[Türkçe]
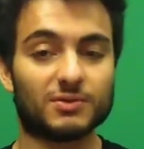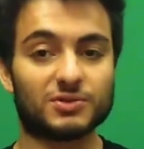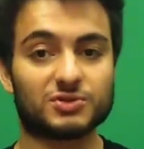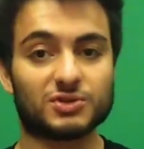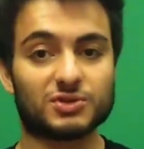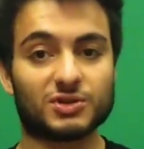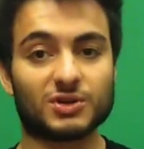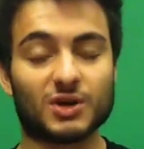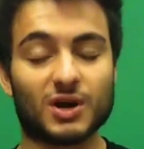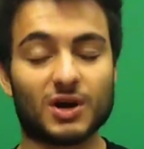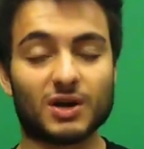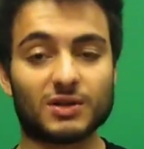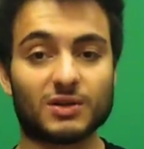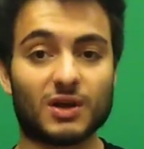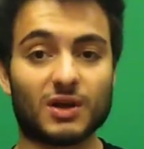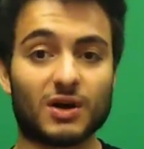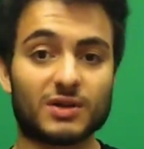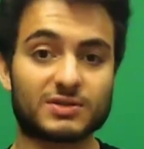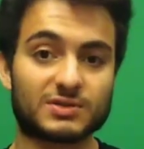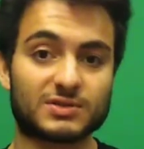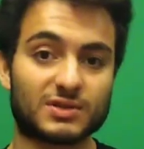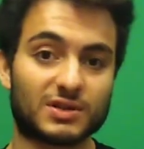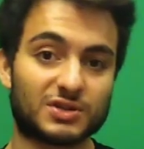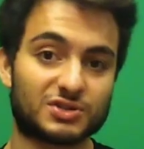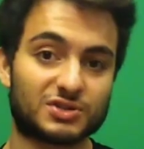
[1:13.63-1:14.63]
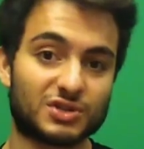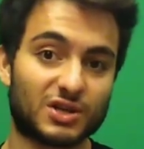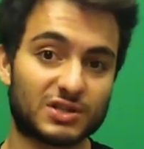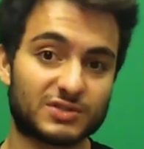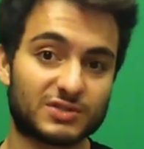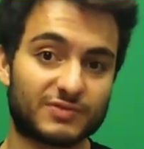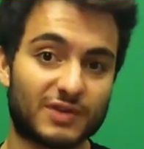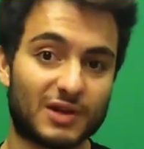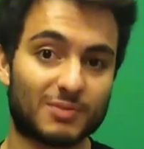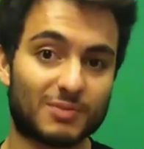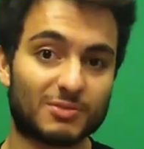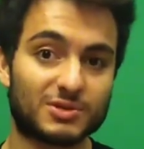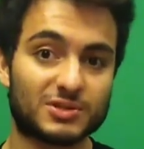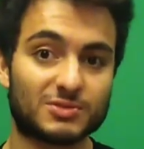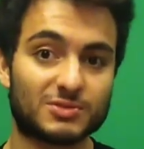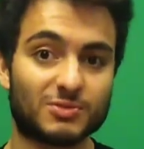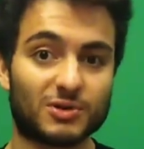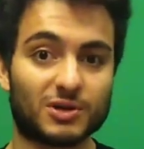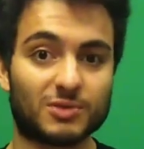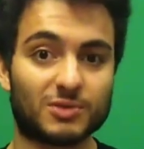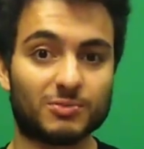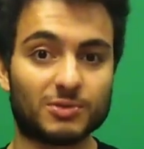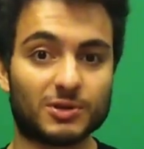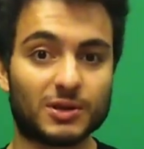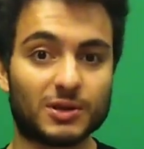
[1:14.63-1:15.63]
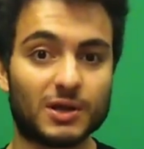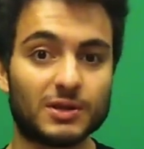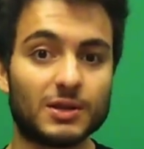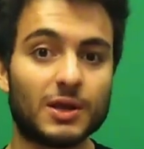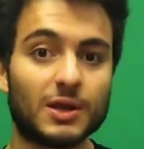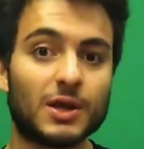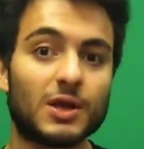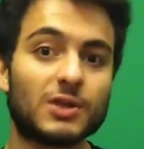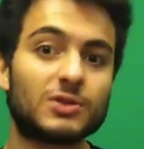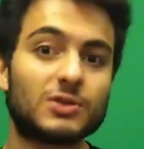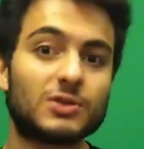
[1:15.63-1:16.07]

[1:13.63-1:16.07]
Işık Kağan Arslan'a şans vermesi bakımından.